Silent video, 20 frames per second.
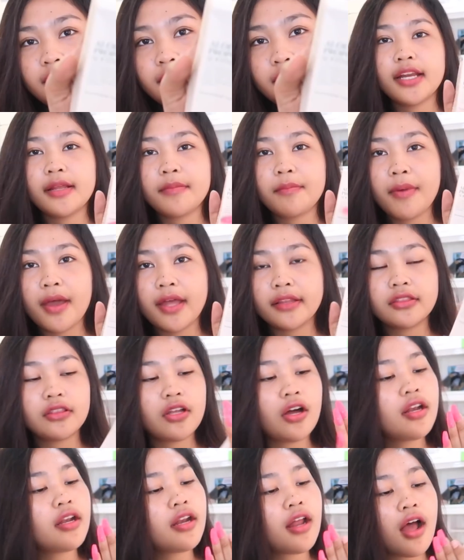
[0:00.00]

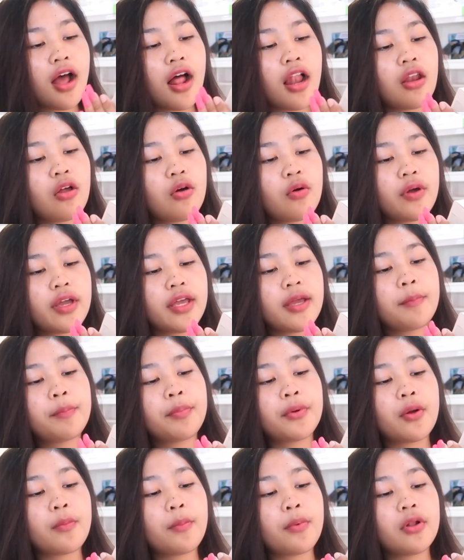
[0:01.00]
Ribeton Aloe
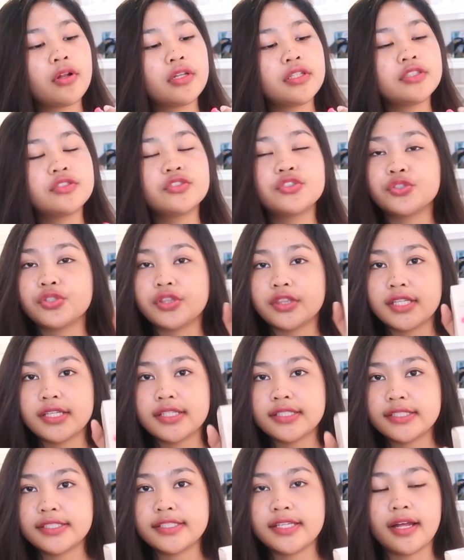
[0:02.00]
Propolis
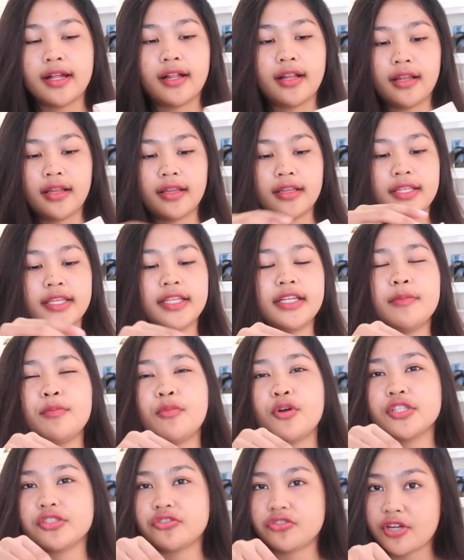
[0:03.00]
Shooting Gel ini
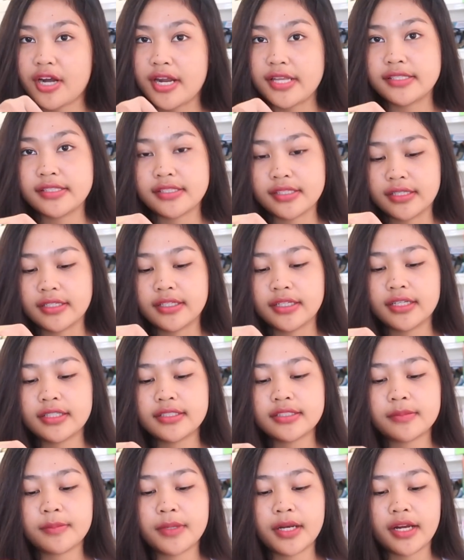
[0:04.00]

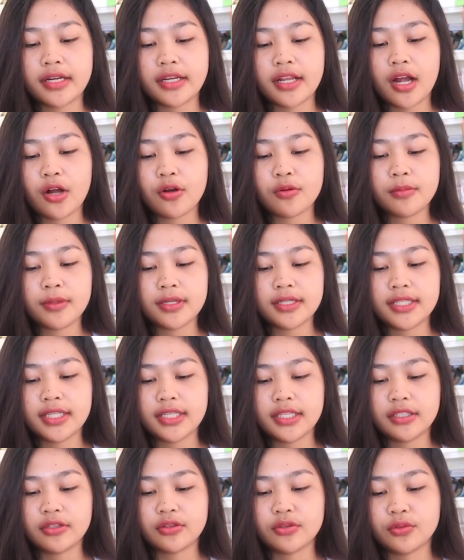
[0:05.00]
moisturizer sebenarnya aku
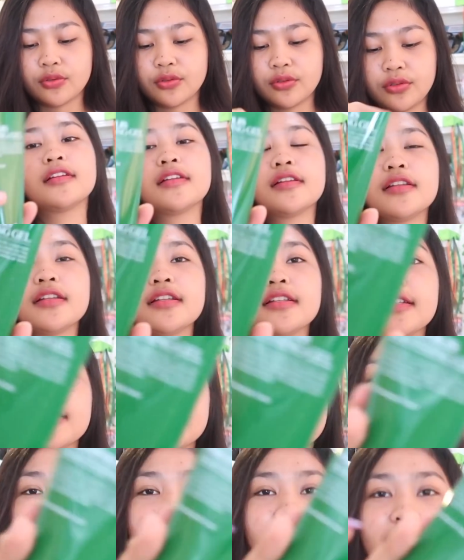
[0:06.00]
beli gitu
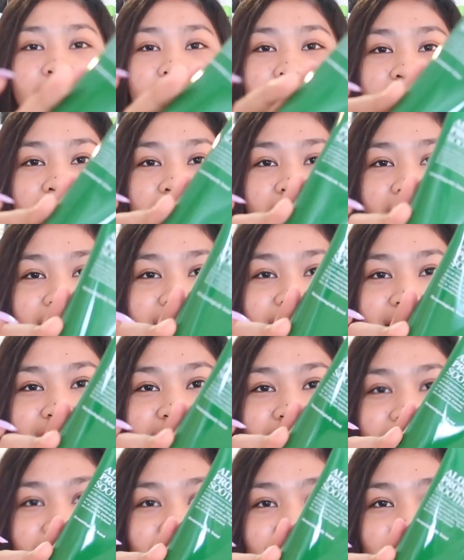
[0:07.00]
tada jadi ini